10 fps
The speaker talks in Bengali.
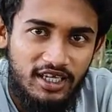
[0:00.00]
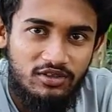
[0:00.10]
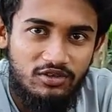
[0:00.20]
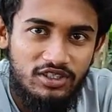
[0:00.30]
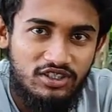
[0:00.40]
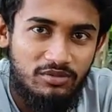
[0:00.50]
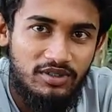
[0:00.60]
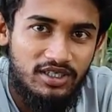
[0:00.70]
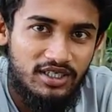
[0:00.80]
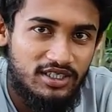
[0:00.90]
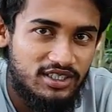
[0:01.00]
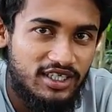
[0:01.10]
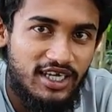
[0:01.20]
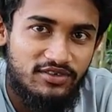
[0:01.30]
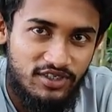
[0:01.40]
কিন্তু এইসব
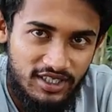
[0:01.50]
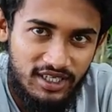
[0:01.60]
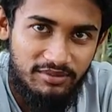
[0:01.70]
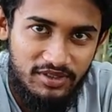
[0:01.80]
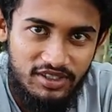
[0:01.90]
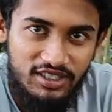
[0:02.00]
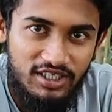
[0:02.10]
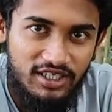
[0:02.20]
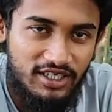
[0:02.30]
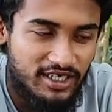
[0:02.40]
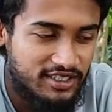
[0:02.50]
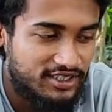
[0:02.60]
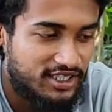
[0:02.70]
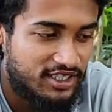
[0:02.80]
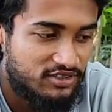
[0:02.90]
নিয়ে কাজ করে থাকেন বেশি এটা
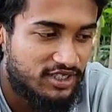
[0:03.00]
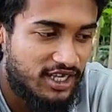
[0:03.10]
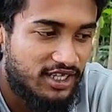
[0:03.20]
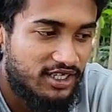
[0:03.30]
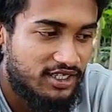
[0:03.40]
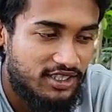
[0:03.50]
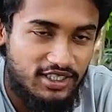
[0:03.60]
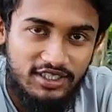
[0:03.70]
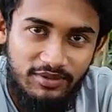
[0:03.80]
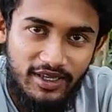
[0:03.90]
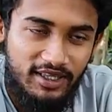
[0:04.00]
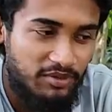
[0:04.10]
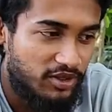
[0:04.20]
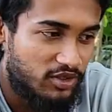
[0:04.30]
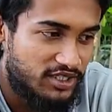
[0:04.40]
দিয়ে কিন্তু তারা তাদের জীবিকা
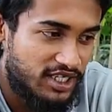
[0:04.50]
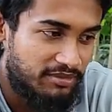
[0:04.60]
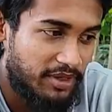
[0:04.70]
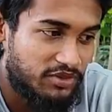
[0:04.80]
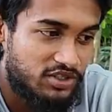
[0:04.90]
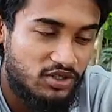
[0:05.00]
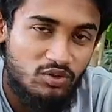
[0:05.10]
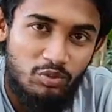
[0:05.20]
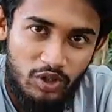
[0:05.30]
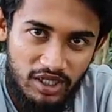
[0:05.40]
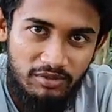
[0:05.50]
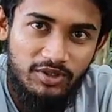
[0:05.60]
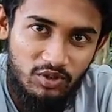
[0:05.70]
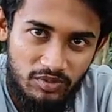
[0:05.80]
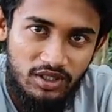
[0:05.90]
নির্বাহ করে থাকেন মানুষদের উপকারের
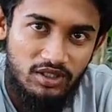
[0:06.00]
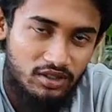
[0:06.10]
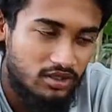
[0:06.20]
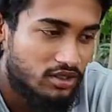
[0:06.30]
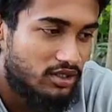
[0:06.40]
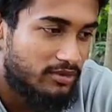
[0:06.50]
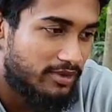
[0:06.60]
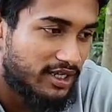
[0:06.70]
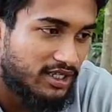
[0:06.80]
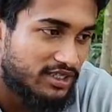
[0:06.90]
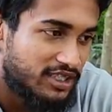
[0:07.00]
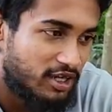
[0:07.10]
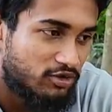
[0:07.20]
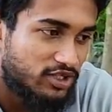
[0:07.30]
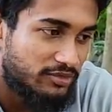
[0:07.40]
মাধ্যমে বা
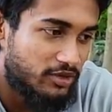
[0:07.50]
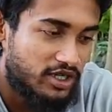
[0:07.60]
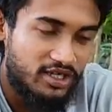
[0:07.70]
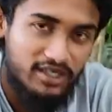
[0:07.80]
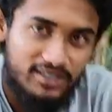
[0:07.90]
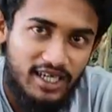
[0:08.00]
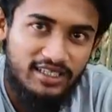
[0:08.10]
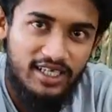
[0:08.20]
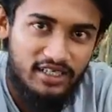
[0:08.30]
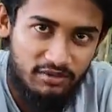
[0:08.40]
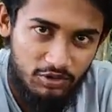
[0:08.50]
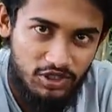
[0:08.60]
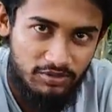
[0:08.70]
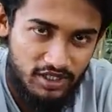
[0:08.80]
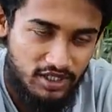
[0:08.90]
তারা কিন্তু এক প্রকার ডাক্তার হিসেবে
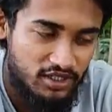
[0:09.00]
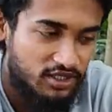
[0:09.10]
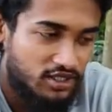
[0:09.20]
ধরতে পারে